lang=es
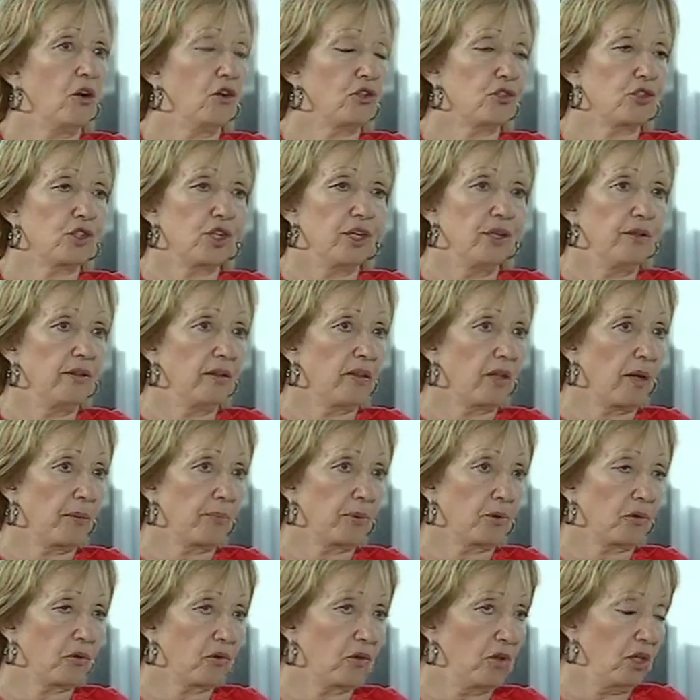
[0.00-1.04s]
el
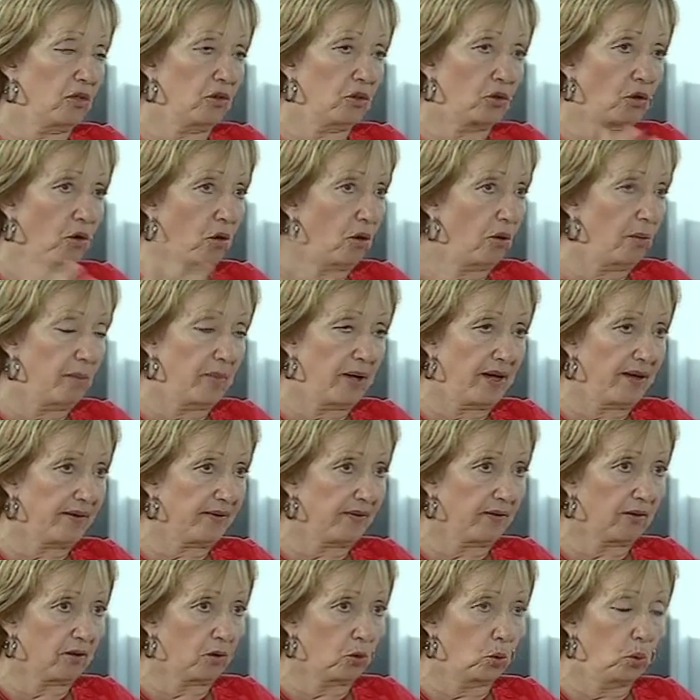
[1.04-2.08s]
80% o más
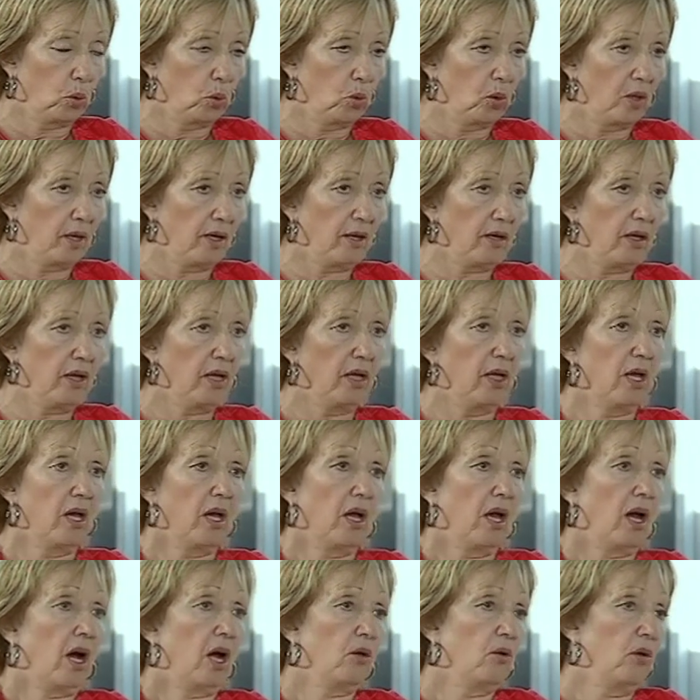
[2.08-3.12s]
se curan.
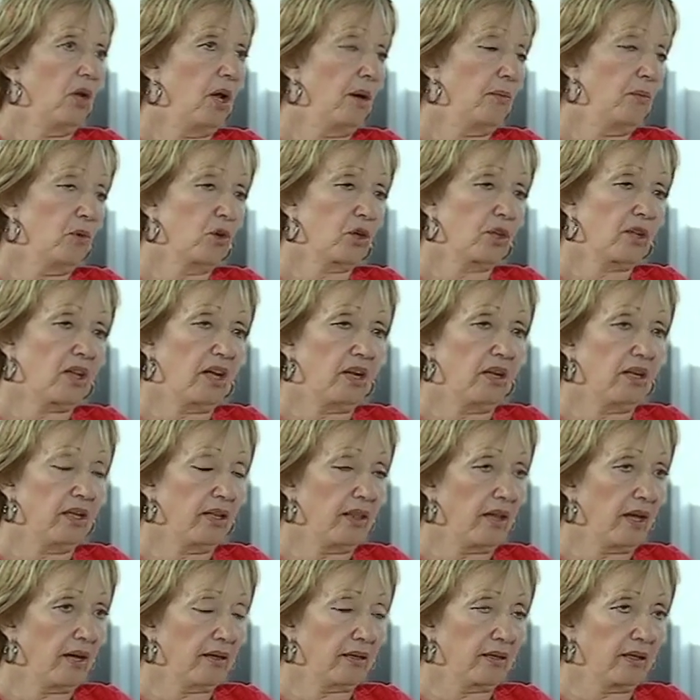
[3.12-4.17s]
Hay una
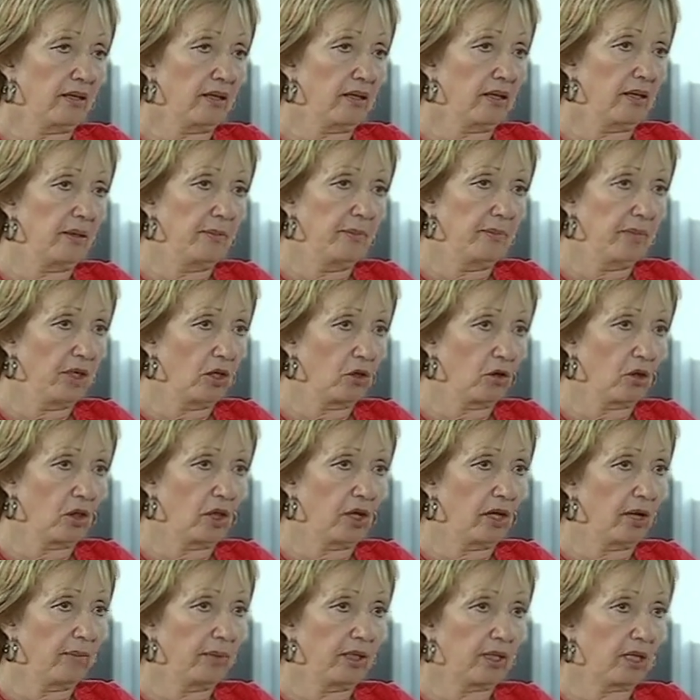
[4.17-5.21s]
mortalidad que es menos
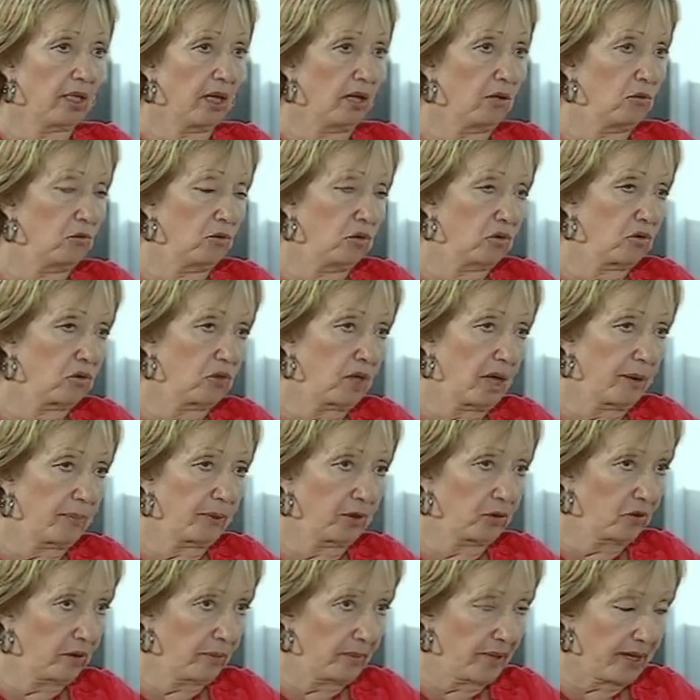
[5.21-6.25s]
de la mitad, unos
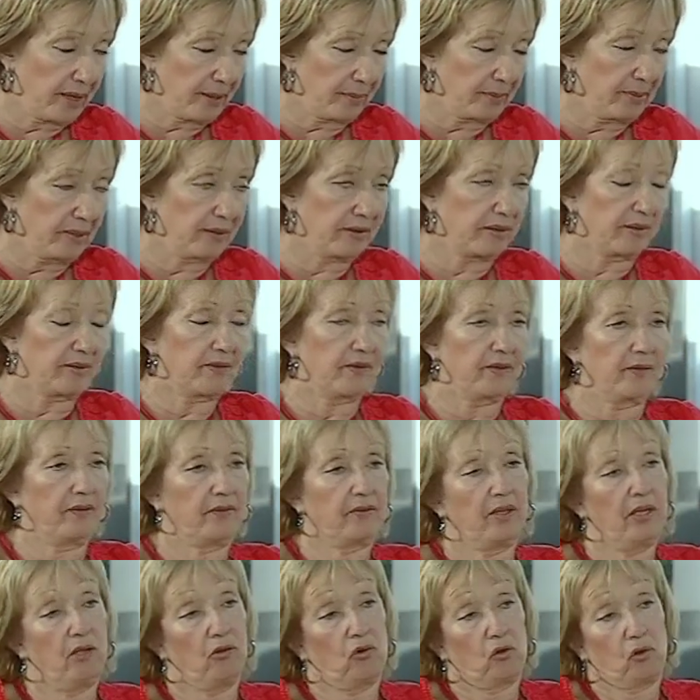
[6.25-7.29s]
aproximadamente
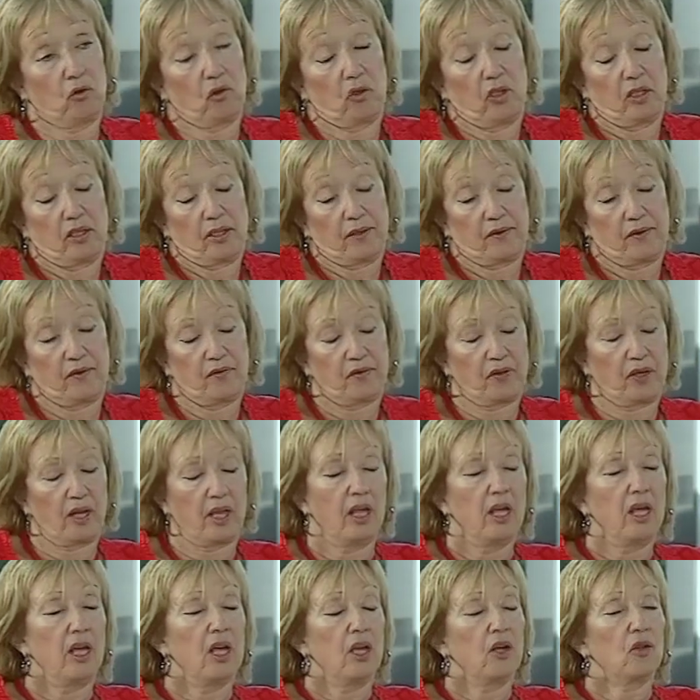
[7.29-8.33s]
600. Esas cifras
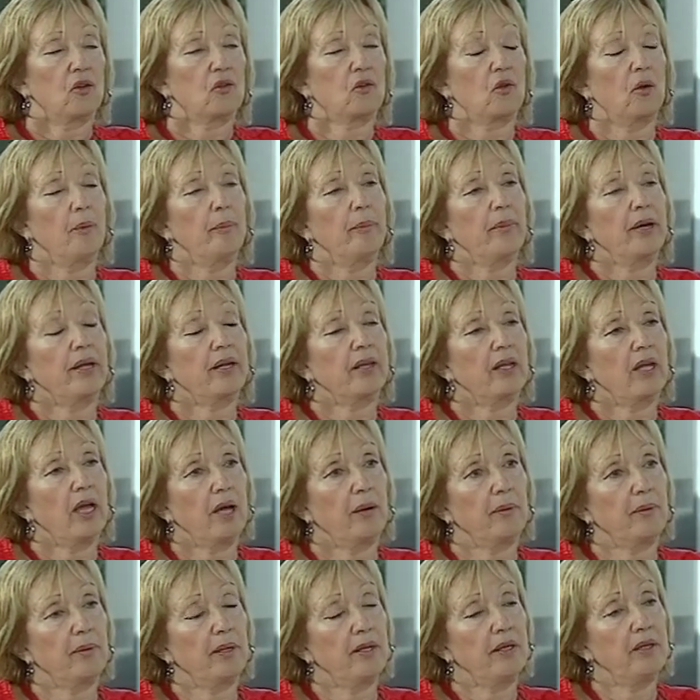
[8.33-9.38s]
son
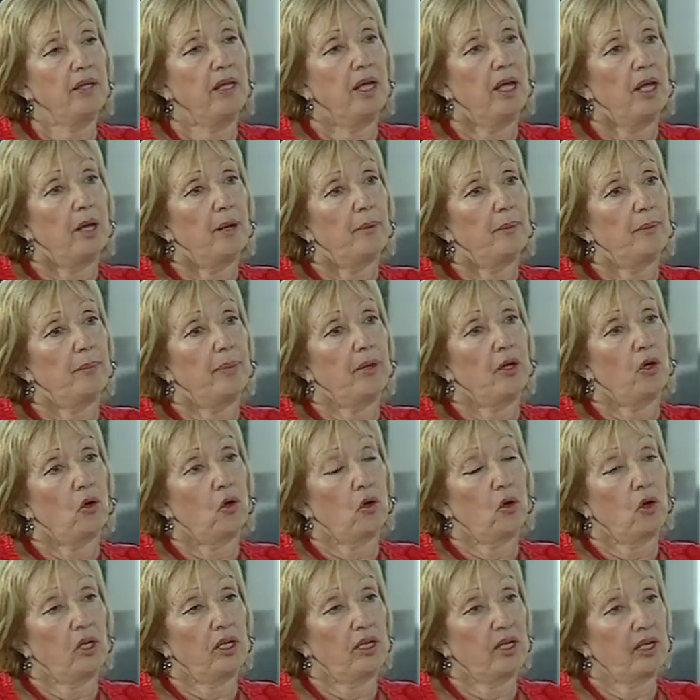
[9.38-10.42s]
variables,
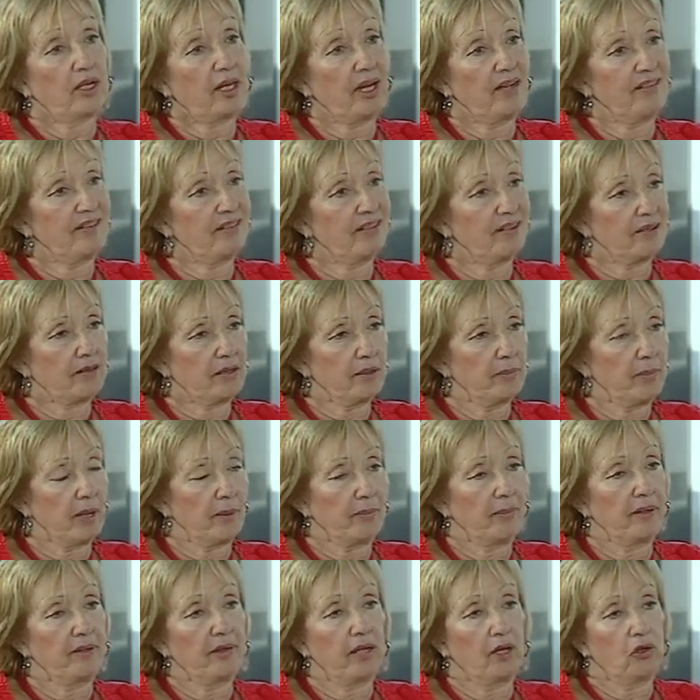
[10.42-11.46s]
pero el cáncer de
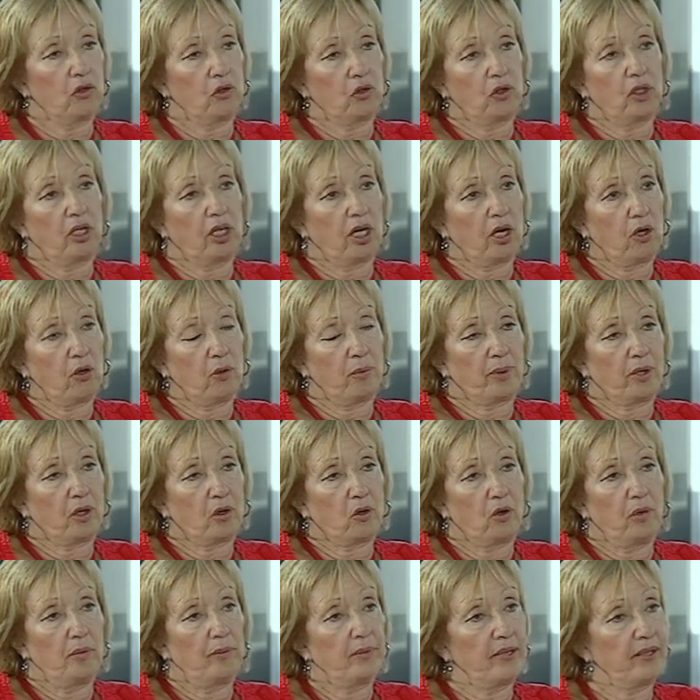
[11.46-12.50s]
mama diagnosticado
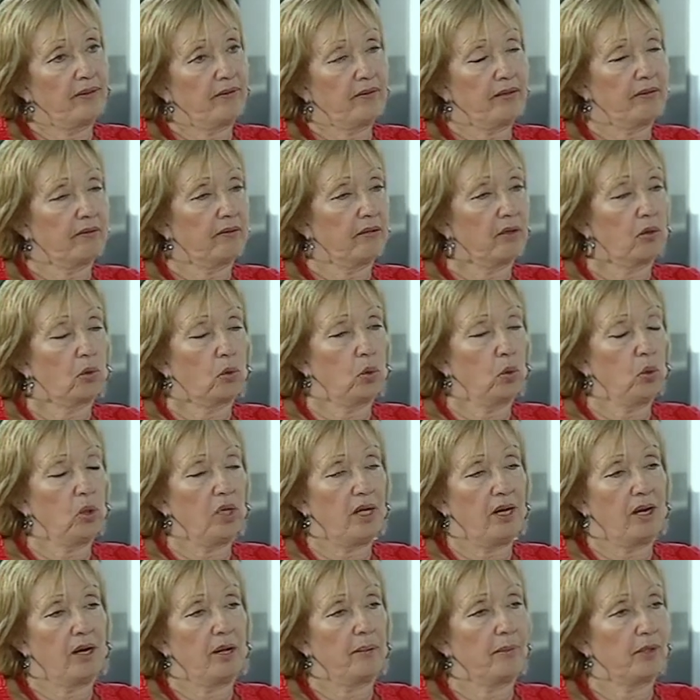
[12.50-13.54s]
precozmente se
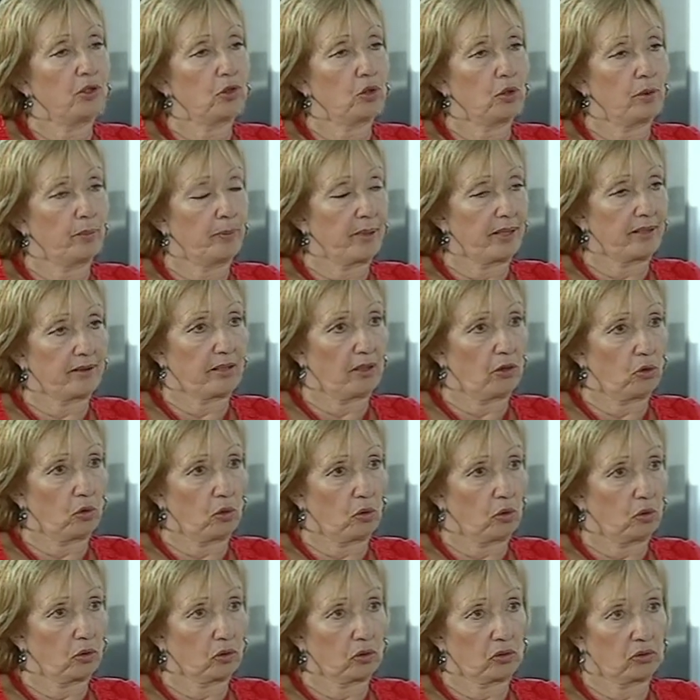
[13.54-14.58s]
cura en la mayor parte de
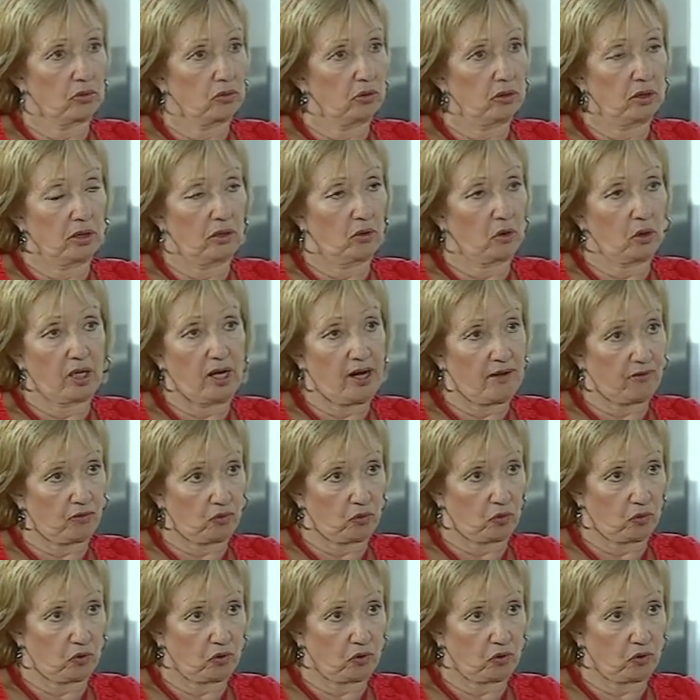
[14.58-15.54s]
los los casos.